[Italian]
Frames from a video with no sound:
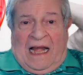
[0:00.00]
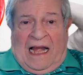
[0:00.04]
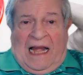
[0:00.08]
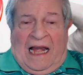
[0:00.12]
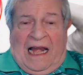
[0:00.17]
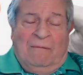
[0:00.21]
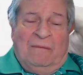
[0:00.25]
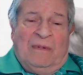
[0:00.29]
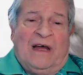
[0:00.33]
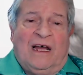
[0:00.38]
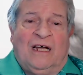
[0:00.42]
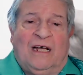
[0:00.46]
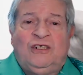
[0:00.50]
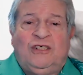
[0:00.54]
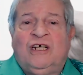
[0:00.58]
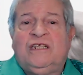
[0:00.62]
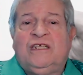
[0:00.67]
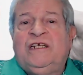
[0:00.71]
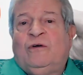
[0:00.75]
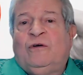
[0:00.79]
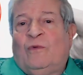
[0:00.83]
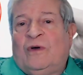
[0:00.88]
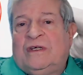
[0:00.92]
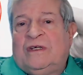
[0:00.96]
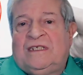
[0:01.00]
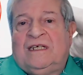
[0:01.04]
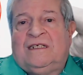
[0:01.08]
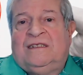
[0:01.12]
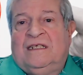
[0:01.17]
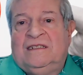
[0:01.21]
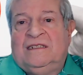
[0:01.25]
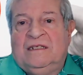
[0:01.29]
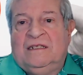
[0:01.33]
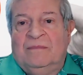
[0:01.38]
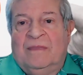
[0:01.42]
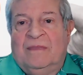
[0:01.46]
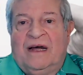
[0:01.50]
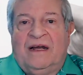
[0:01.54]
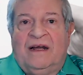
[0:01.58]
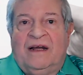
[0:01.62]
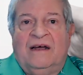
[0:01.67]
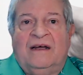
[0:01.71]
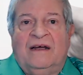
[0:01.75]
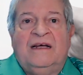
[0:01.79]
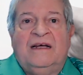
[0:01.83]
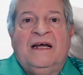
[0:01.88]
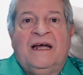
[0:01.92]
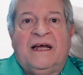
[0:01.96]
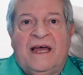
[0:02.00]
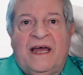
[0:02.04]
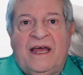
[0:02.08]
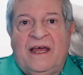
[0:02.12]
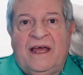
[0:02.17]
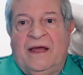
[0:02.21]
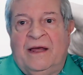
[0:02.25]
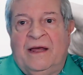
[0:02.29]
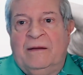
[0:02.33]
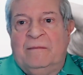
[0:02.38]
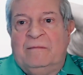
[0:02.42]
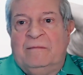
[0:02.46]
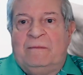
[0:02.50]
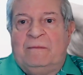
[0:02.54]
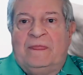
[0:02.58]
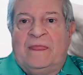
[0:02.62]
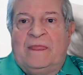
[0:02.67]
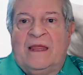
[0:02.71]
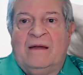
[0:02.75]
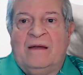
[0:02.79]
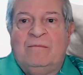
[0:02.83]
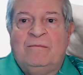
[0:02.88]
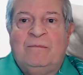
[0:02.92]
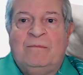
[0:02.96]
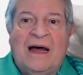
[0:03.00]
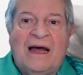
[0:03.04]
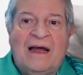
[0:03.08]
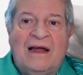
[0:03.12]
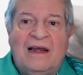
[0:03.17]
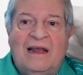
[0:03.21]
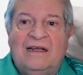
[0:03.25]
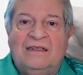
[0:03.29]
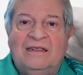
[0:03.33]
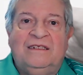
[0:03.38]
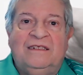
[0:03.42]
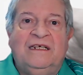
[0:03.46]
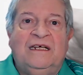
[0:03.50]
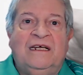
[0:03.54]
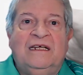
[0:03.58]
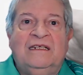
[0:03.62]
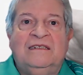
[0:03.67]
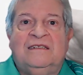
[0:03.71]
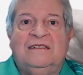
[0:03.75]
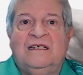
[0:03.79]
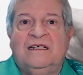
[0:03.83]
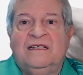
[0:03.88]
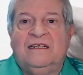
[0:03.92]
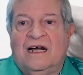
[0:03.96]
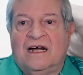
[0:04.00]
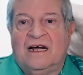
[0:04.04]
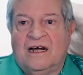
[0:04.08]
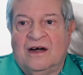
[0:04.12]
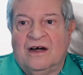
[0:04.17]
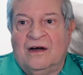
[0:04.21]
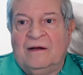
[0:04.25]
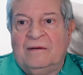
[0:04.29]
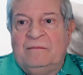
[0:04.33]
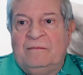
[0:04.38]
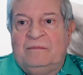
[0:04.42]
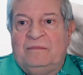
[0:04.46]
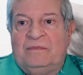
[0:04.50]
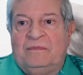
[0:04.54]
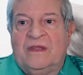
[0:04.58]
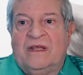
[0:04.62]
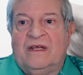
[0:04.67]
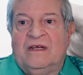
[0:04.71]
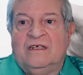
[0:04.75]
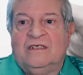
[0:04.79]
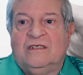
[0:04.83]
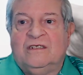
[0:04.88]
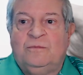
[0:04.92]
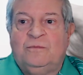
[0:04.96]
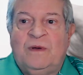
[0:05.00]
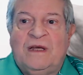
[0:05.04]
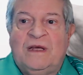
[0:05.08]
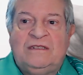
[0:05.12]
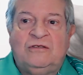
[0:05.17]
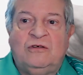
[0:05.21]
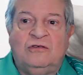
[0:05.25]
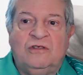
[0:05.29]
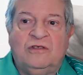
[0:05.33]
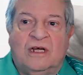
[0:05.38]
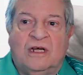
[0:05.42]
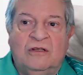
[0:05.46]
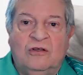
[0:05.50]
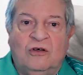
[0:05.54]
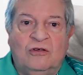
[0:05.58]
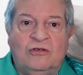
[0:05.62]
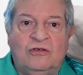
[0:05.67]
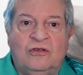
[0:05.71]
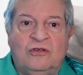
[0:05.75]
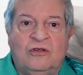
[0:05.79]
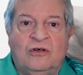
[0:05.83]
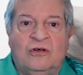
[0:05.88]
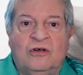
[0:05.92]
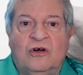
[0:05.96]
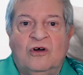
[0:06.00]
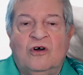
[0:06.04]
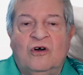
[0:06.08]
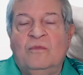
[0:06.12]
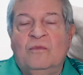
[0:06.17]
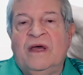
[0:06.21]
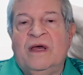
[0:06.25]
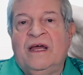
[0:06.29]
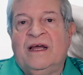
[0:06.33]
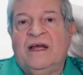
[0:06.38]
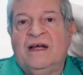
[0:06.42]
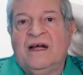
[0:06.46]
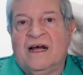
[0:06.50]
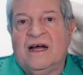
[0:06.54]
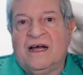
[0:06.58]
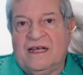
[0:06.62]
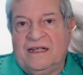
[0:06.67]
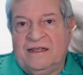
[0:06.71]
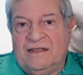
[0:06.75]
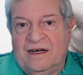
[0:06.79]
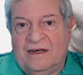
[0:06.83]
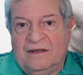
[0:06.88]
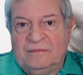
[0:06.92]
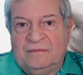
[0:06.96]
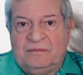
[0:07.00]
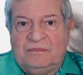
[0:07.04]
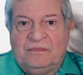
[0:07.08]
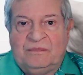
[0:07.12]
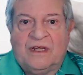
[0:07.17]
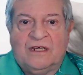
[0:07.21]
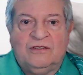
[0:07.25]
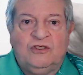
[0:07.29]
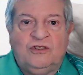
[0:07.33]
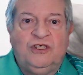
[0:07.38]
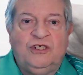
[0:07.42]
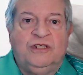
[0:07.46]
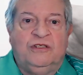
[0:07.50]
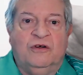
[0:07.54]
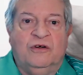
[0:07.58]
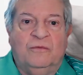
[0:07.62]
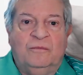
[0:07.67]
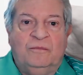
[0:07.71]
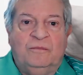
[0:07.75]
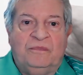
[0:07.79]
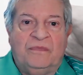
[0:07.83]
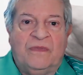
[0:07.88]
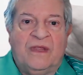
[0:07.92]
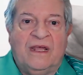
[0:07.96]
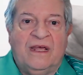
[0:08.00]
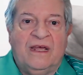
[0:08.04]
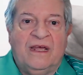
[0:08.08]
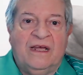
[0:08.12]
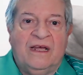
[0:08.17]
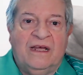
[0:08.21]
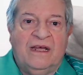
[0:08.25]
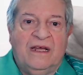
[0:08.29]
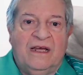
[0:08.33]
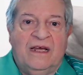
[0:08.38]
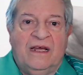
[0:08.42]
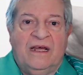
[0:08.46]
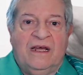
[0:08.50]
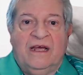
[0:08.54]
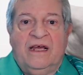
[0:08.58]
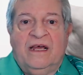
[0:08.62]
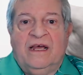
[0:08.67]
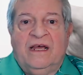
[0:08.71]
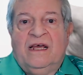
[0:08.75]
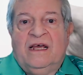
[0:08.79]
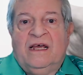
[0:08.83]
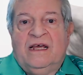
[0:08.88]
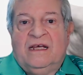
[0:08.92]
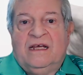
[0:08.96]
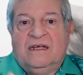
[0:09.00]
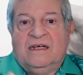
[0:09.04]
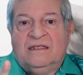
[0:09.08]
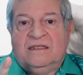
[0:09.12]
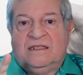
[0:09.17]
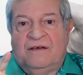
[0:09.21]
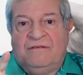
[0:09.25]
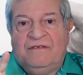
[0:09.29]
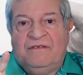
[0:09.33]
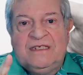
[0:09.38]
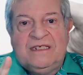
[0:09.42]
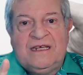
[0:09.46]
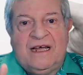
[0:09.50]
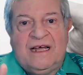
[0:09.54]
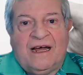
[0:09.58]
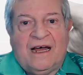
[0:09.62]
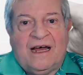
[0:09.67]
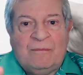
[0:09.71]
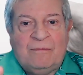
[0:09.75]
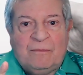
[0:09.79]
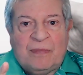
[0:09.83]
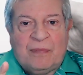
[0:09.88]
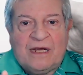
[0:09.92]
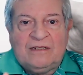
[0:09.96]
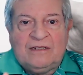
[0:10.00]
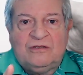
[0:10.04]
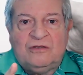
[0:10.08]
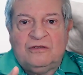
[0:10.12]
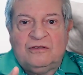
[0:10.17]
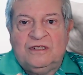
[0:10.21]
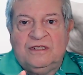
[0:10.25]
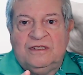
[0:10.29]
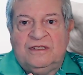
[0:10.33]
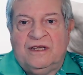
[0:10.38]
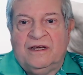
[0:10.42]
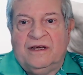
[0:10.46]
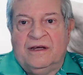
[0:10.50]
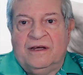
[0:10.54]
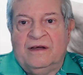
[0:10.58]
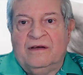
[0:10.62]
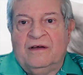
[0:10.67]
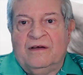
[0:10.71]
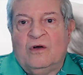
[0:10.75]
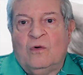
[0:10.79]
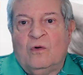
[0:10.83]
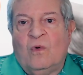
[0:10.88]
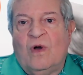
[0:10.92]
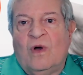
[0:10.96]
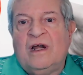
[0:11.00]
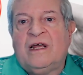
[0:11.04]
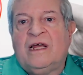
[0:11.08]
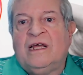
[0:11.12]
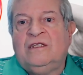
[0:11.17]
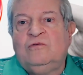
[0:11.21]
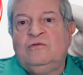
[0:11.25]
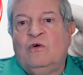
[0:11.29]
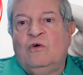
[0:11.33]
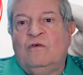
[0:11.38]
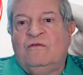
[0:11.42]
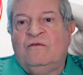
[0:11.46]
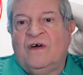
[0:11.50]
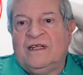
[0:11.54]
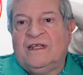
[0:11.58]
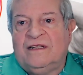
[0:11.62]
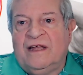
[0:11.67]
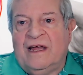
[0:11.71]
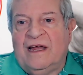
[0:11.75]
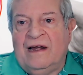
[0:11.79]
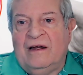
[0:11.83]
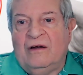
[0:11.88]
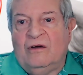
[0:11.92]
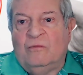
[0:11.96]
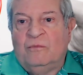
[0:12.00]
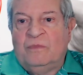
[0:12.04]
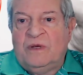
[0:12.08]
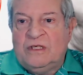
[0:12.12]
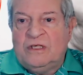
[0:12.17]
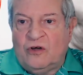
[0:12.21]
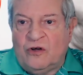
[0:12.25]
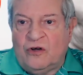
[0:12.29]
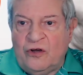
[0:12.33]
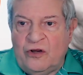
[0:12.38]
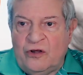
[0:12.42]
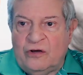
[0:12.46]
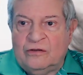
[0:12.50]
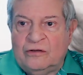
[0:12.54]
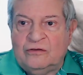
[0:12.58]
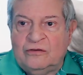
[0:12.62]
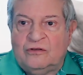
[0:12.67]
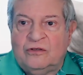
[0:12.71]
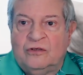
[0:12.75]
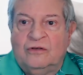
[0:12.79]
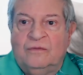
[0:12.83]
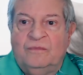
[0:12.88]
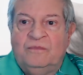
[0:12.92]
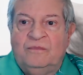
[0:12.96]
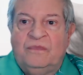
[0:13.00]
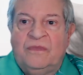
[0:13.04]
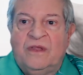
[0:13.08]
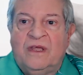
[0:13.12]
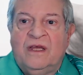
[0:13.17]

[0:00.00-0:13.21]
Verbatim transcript: La paraccia di questa settimana, Re, parla di tzedakah, spesso tradotto come carità. Cito. Se vi sarà presso di te qualche tuo fratello bisognoso